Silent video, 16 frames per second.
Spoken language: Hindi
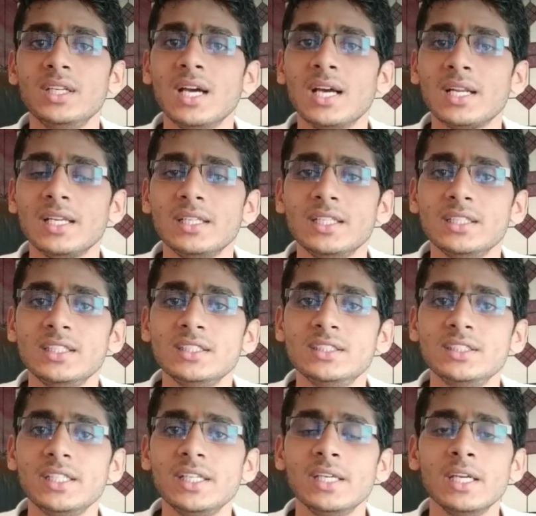भीगा रहने
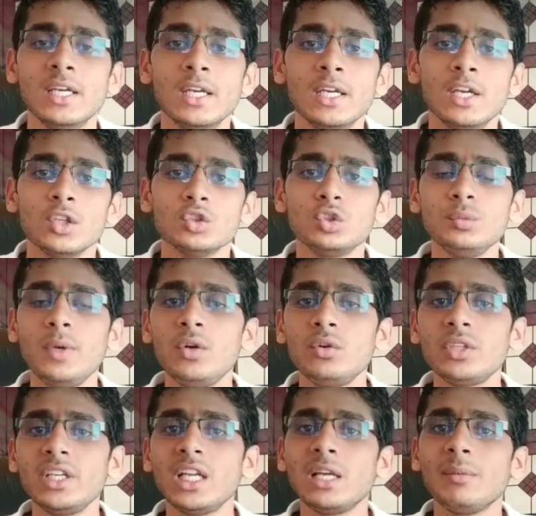दीजिए सुबह
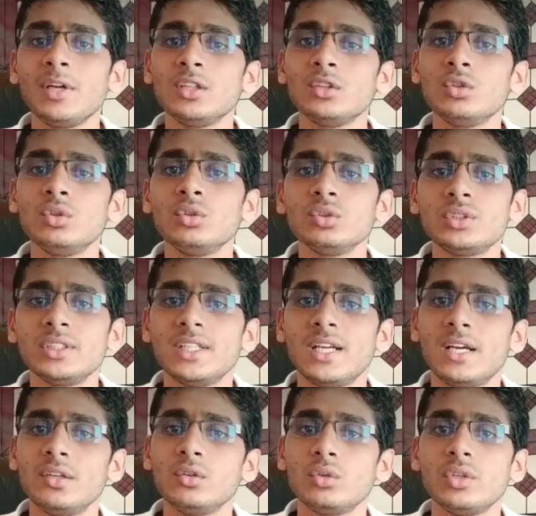उठने के बाद दोनों
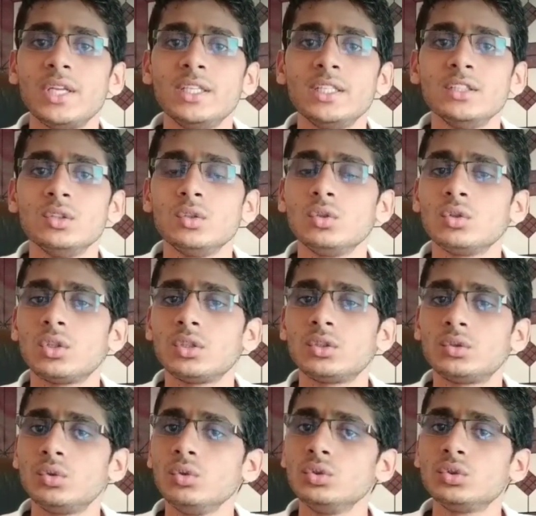सिंगारों को यानी कि दोनों
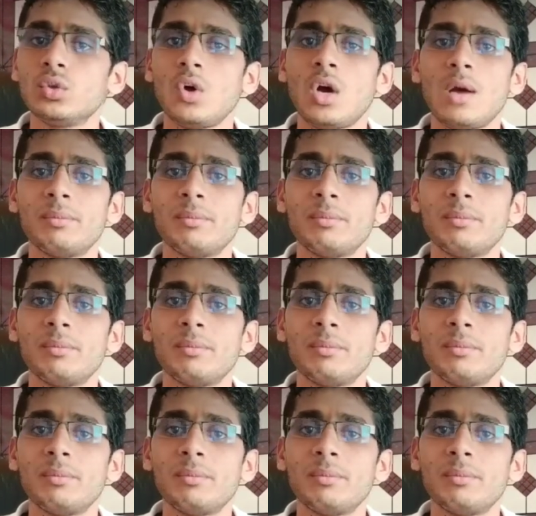कट्टूज को